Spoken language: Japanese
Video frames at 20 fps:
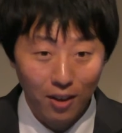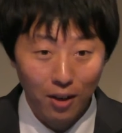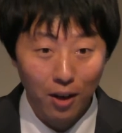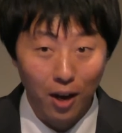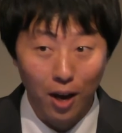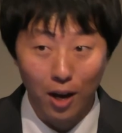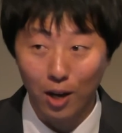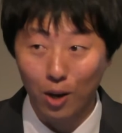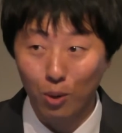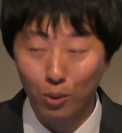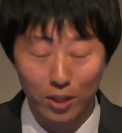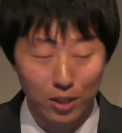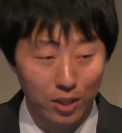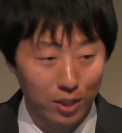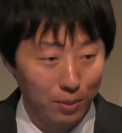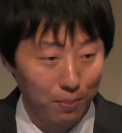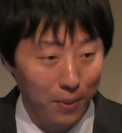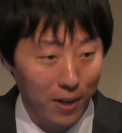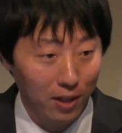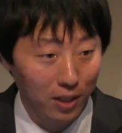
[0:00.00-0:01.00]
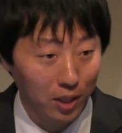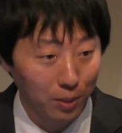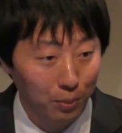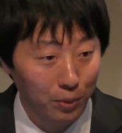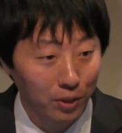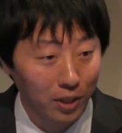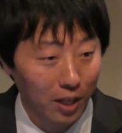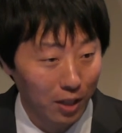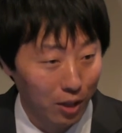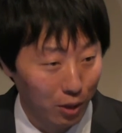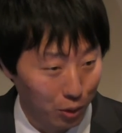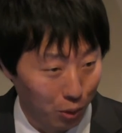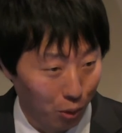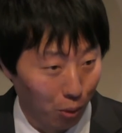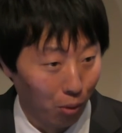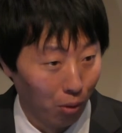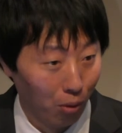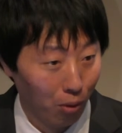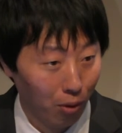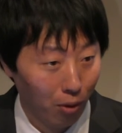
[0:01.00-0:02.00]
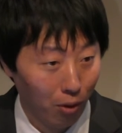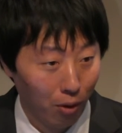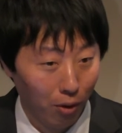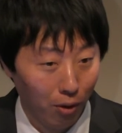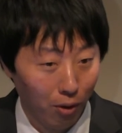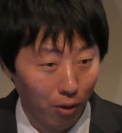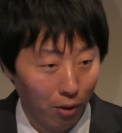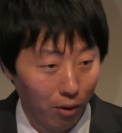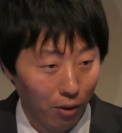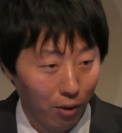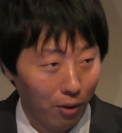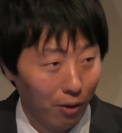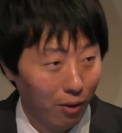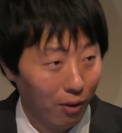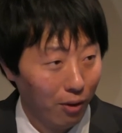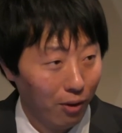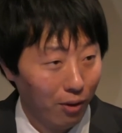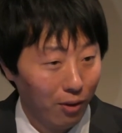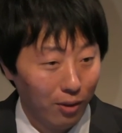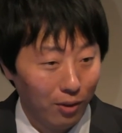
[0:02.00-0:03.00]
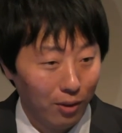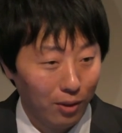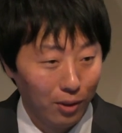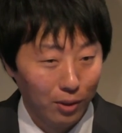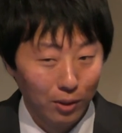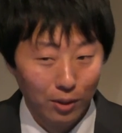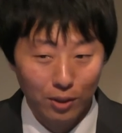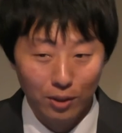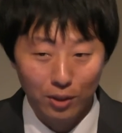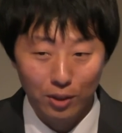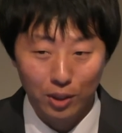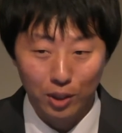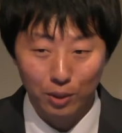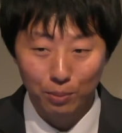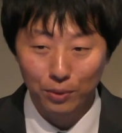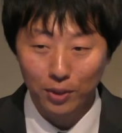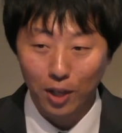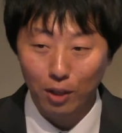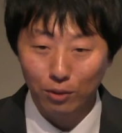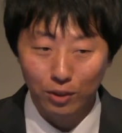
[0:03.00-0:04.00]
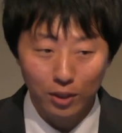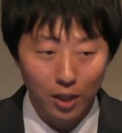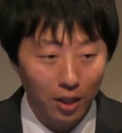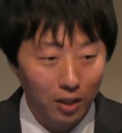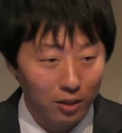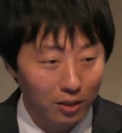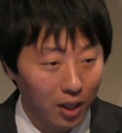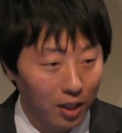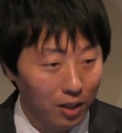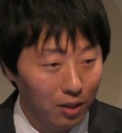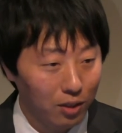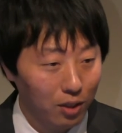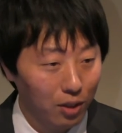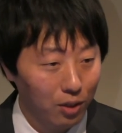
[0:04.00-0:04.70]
カラオケ素晴らしい文化でしょう自分が歌いたいって